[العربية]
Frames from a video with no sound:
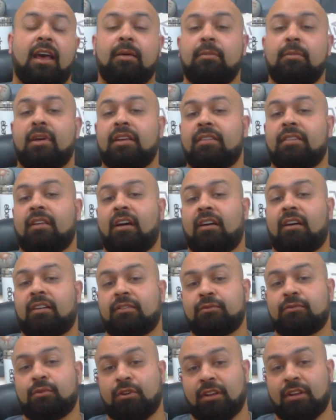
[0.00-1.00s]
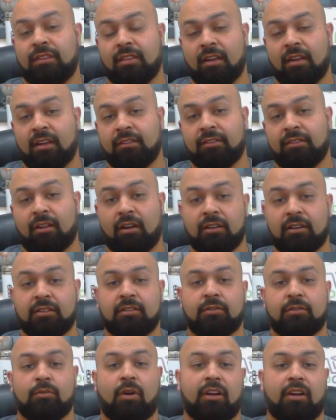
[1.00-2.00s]
أما إذا عرفت حذاء نايك
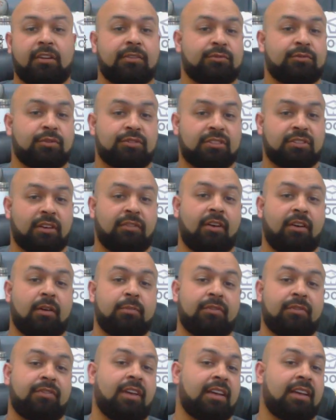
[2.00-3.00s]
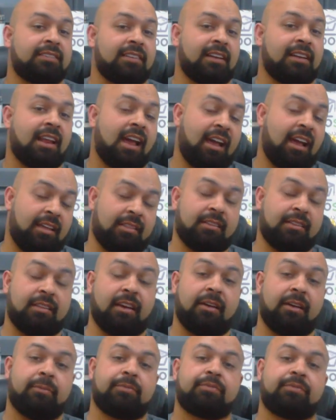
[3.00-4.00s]
وعرفت الصفحة بفئة
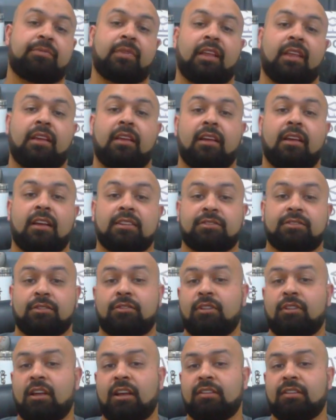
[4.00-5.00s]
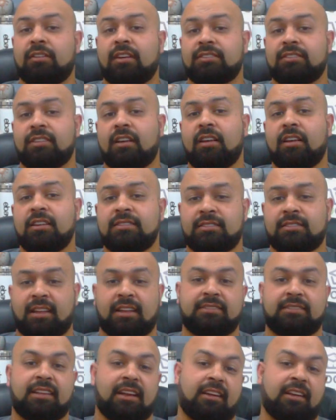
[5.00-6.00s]
الأحذية سنلاحظ خصائص
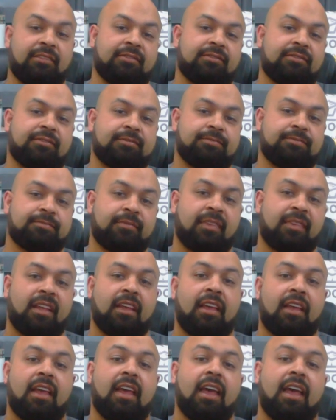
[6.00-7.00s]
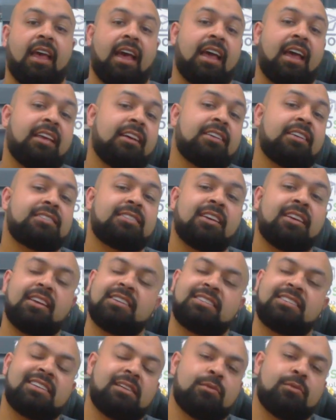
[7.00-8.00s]
تختلف أي
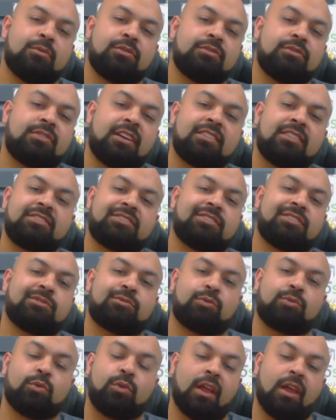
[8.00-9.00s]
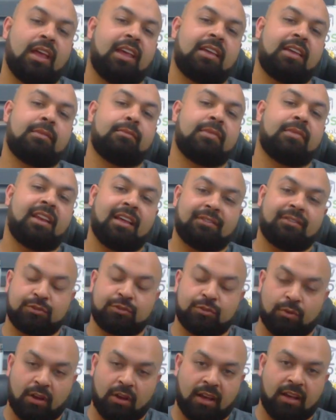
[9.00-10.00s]
خصائص المنتج تلائم
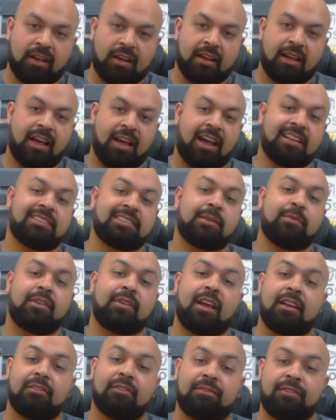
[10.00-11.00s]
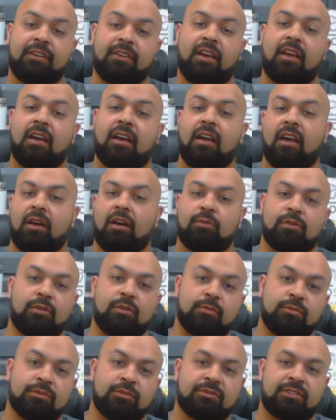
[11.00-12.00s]
نفسها حسب الفئة أو
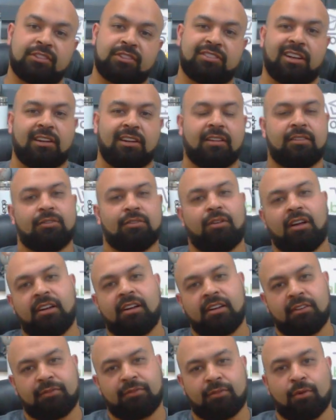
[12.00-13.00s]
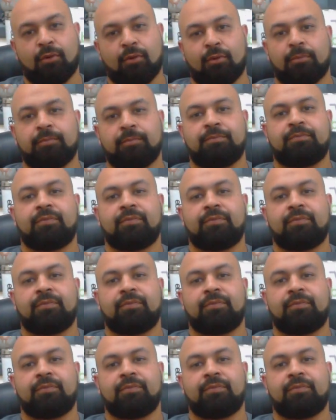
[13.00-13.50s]
المنتج الذي نعرفه